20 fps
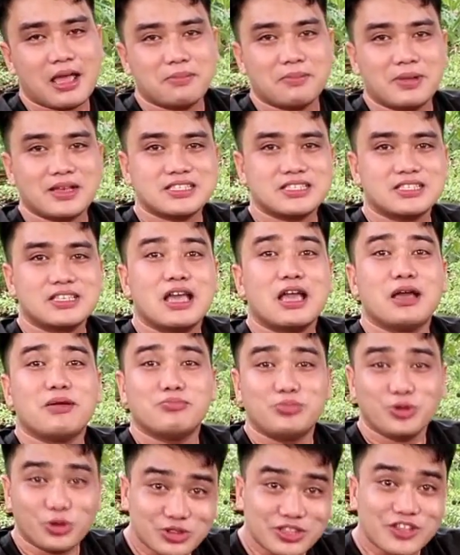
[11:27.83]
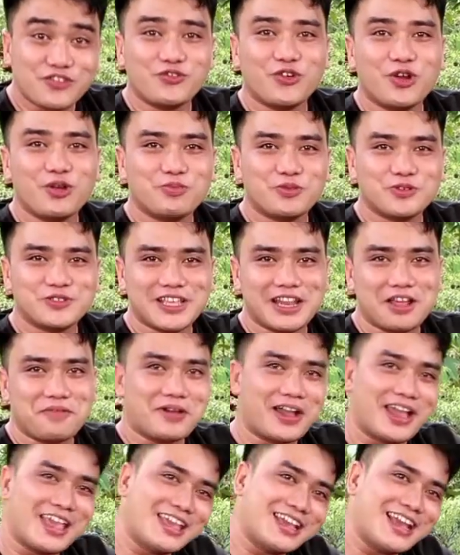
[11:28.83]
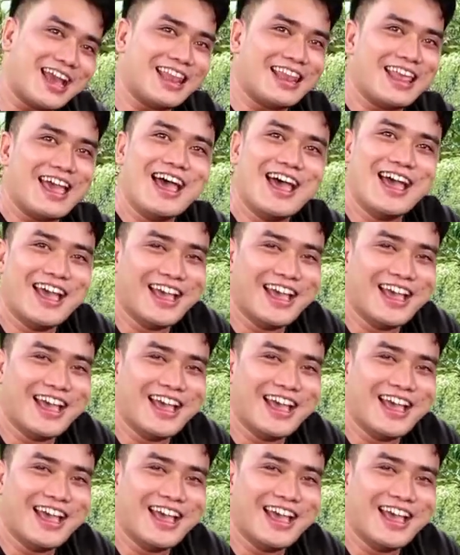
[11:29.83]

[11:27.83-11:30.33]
mas beautiful po sila mga higala.